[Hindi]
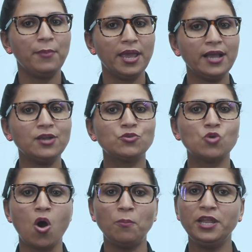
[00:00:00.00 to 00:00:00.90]
Mayank
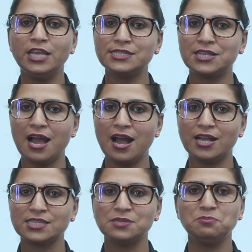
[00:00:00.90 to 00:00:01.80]
topped his
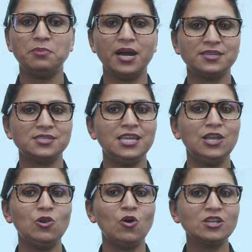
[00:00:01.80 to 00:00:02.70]
class, but
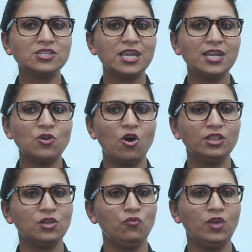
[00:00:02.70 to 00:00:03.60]
he lost it
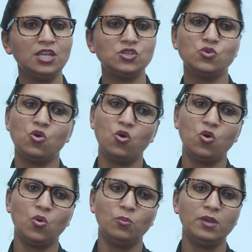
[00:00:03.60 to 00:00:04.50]
on the way to
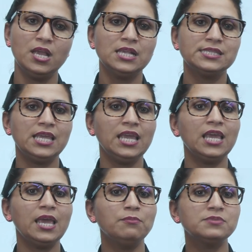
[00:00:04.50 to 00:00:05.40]
home.
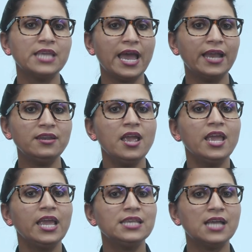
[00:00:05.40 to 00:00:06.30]
Seeing him sad,
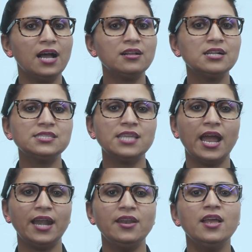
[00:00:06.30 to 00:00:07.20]
his uncle
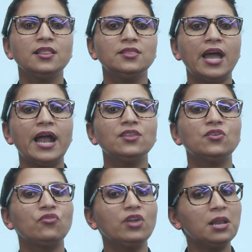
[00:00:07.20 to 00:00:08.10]
said that
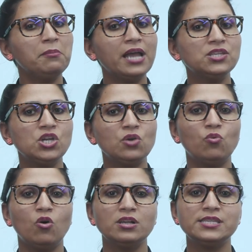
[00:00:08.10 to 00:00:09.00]
the real magic
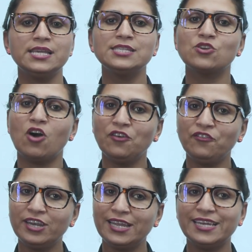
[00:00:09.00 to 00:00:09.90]
was his
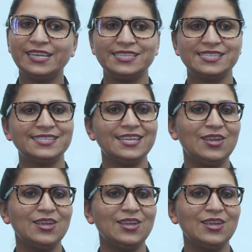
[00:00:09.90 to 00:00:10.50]
confidence.